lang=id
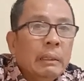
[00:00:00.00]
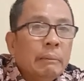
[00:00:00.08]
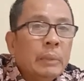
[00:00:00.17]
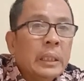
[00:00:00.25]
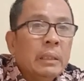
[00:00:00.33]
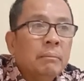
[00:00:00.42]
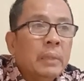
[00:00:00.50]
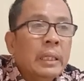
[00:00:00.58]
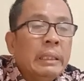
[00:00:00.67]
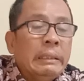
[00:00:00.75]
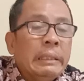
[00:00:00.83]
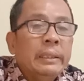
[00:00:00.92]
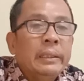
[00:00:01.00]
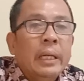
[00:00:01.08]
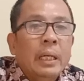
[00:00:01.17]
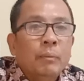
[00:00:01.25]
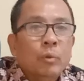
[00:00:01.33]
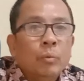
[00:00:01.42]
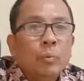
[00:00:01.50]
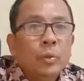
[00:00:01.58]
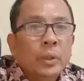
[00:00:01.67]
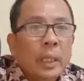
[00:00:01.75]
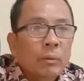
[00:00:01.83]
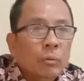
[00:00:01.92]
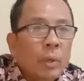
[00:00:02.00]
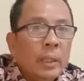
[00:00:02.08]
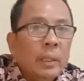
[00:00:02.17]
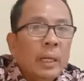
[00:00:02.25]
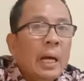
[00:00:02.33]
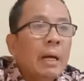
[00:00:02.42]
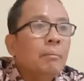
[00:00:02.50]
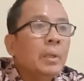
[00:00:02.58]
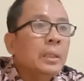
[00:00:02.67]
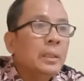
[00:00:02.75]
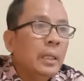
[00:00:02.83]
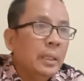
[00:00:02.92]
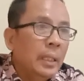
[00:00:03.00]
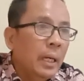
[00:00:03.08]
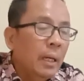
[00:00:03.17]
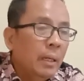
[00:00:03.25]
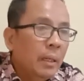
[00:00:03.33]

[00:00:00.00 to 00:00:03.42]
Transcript: menemaninya di dalam kubur. Satu adalah amal jariah.